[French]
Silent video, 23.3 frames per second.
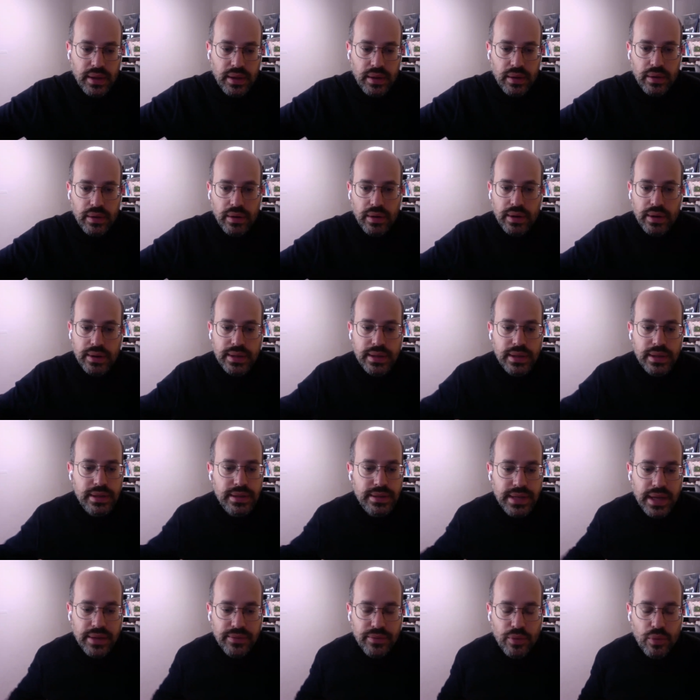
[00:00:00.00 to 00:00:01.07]
et
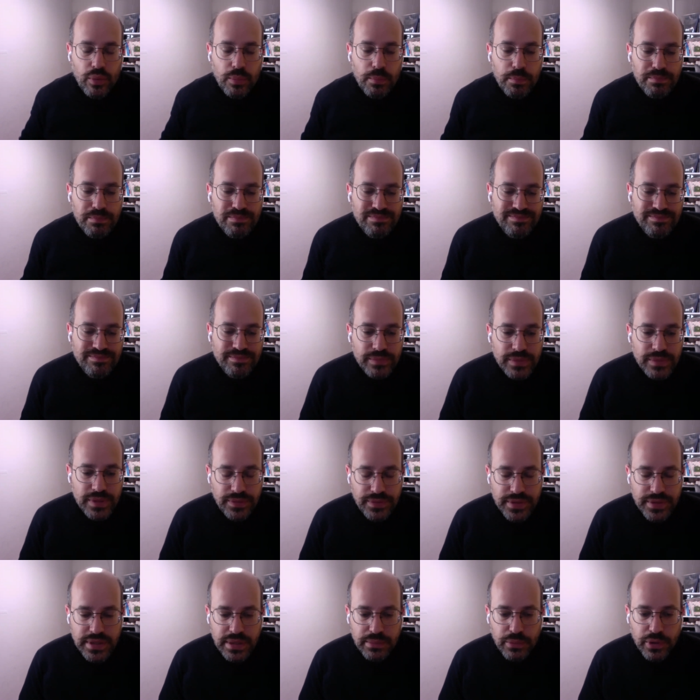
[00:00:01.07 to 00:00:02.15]
ils arriveront
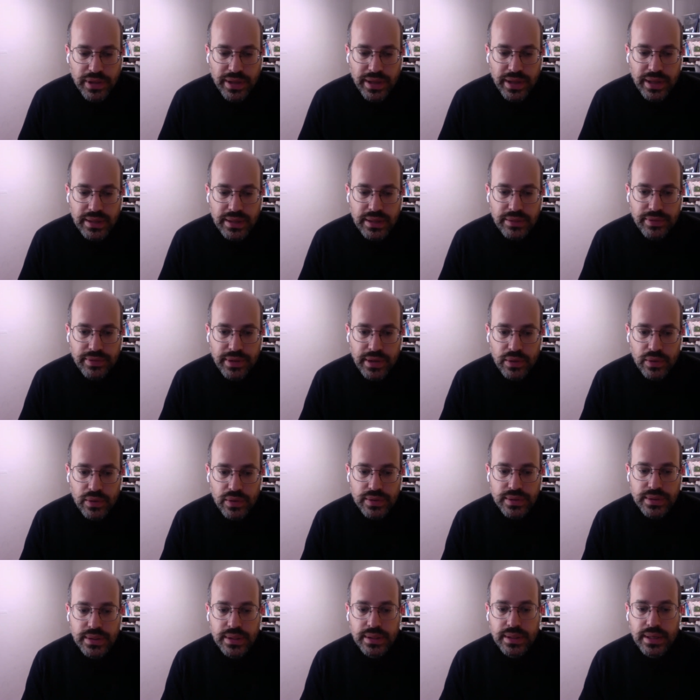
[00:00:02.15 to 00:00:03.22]
difficilement à travailler avec des
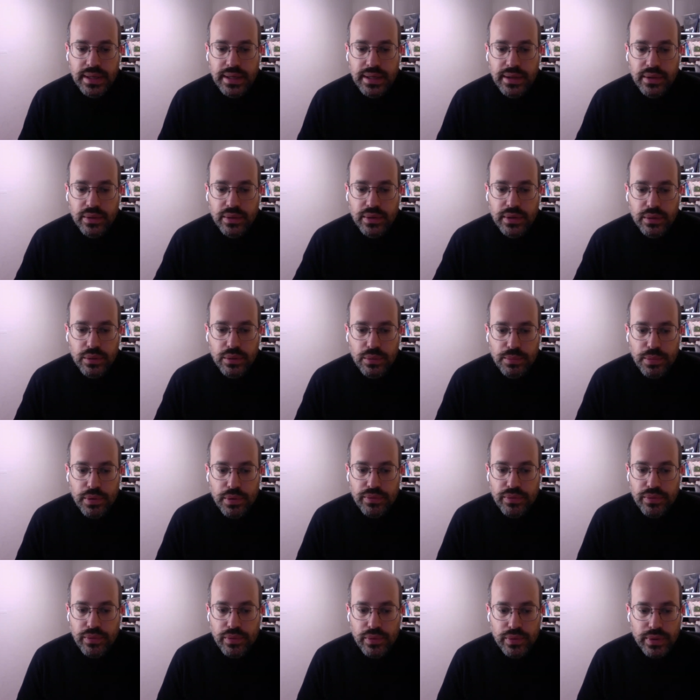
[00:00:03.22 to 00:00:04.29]
freelances. Il y a des clients qui ne
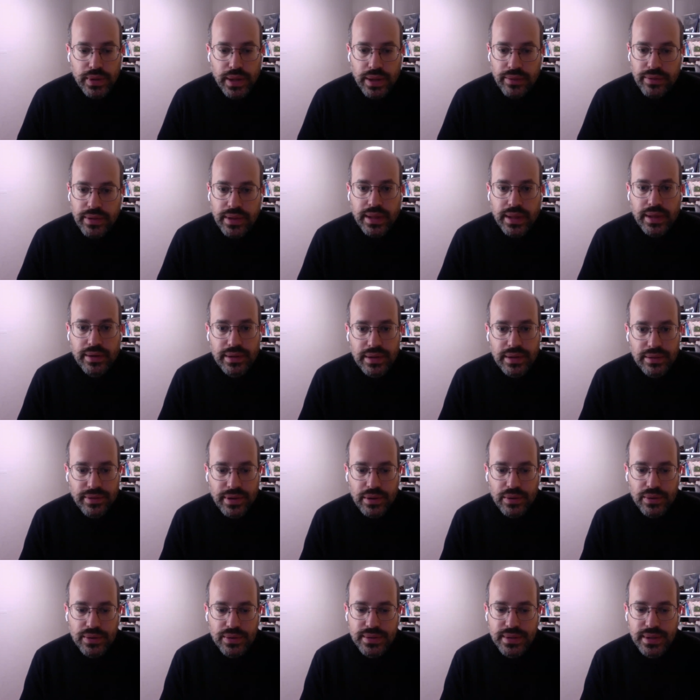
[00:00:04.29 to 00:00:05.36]
peuvent euh, travailler qu'avec des
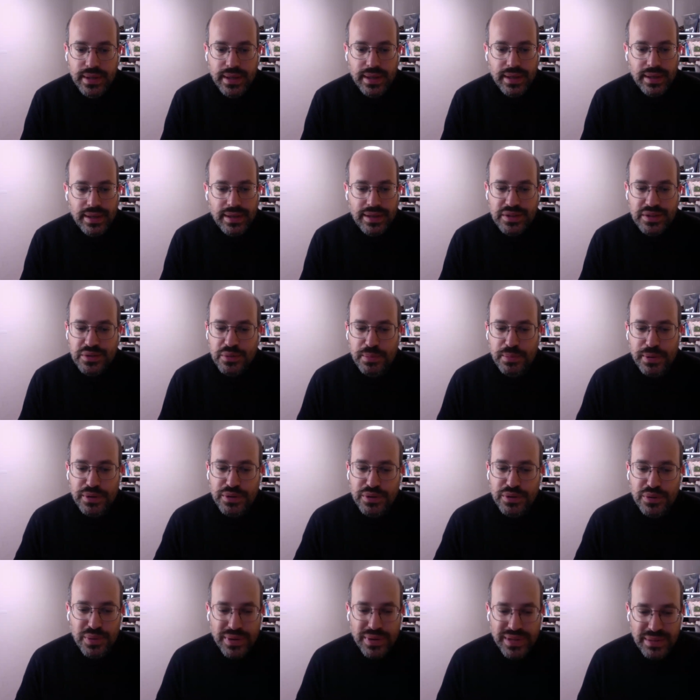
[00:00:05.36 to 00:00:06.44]
freelances et ne sont pas
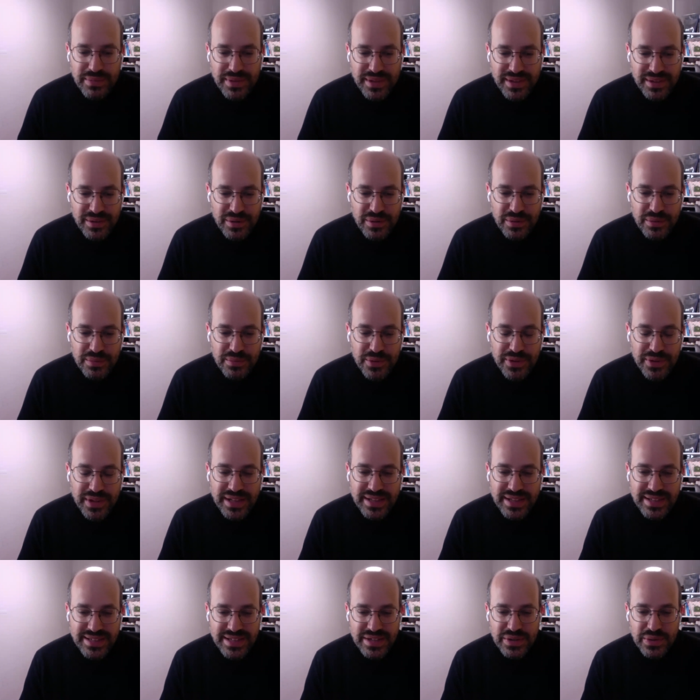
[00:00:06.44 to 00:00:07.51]
du tout adaptés au modèle
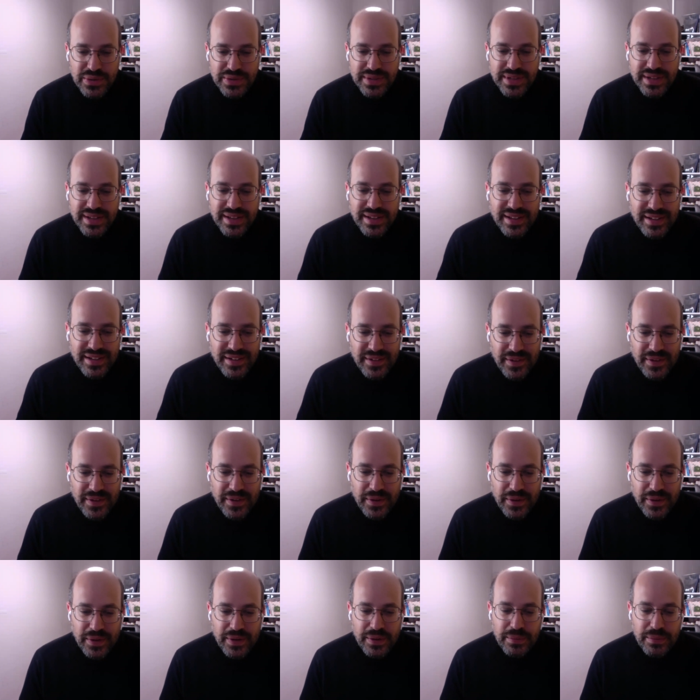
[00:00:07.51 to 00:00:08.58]
des agences.
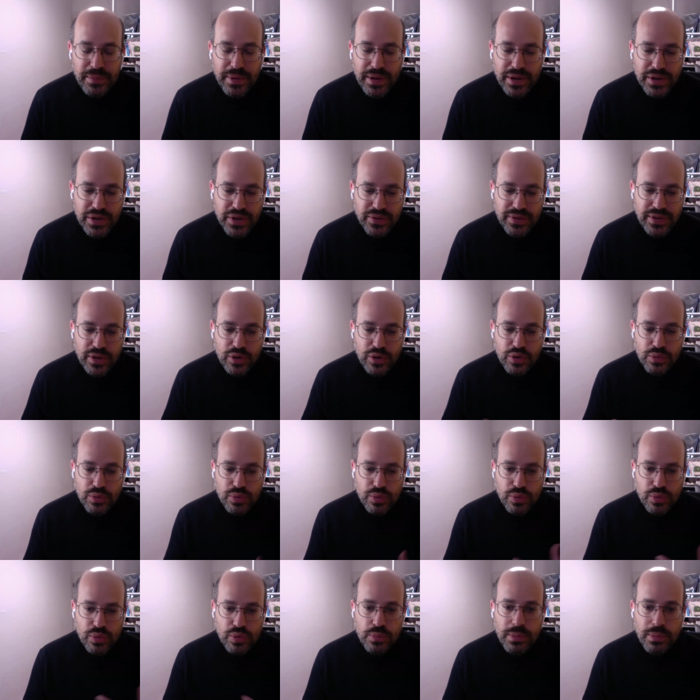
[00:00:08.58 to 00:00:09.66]
Euh, mais j'ai envie de dire,
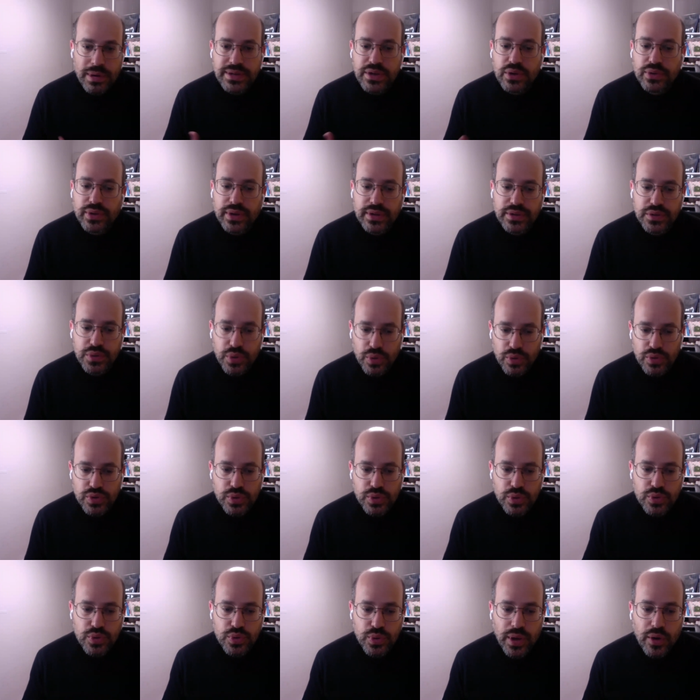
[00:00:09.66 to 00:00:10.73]
le, marché est en train de se
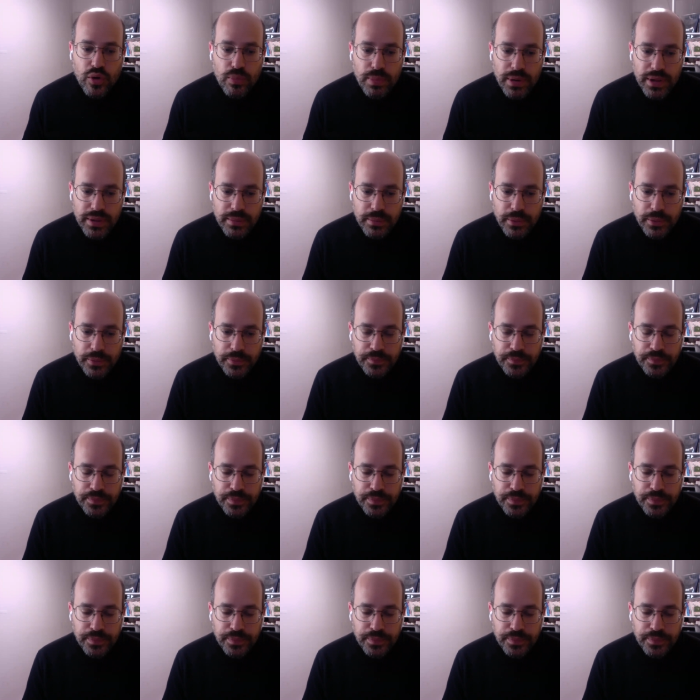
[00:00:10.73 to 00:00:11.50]
restructurer complètement.